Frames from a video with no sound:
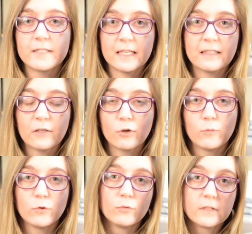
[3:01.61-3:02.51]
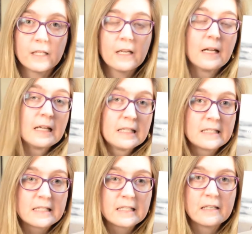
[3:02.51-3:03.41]
certaine communauté,
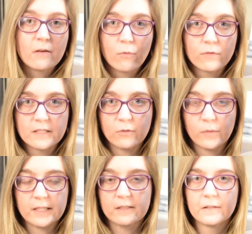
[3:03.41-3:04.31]
ici aux Inuits.